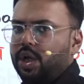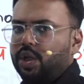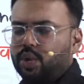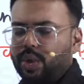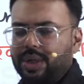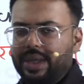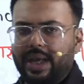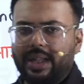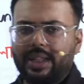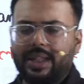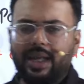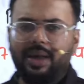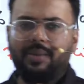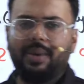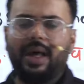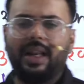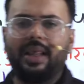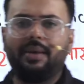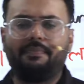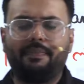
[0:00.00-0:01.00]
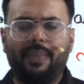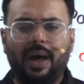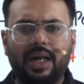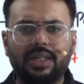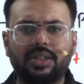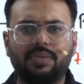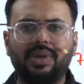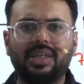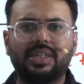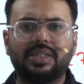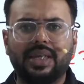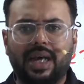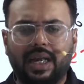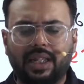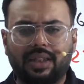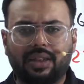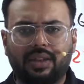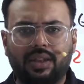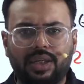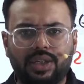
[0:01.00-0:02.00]
तो यह था हमारे पांचवें
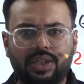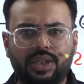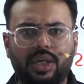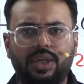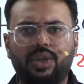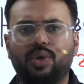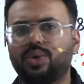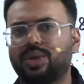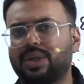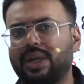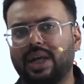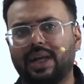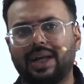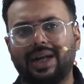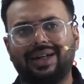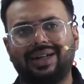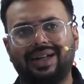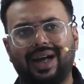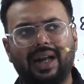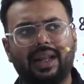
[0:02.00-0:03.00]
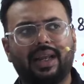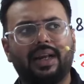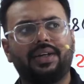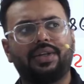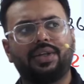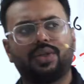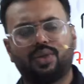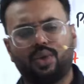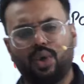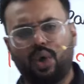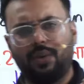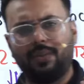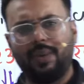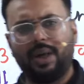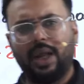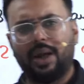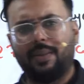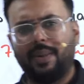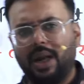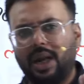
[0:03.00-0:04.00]
सात निश्चय योजना का टारगेट जिसको हम
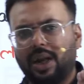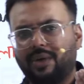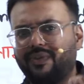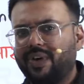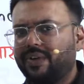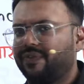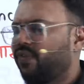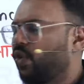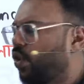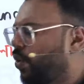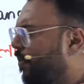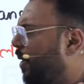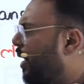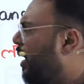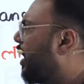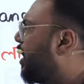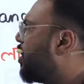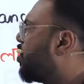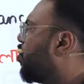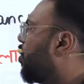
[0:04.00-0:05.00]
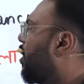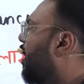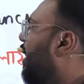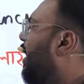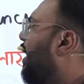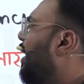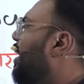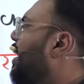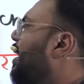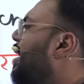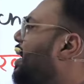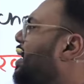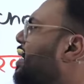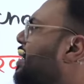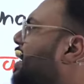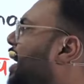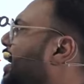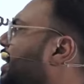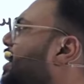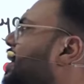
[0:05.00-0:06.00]
लगभग लगभग फुलफिल कर चुके हैं
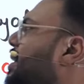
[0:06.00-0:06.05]
साथ ही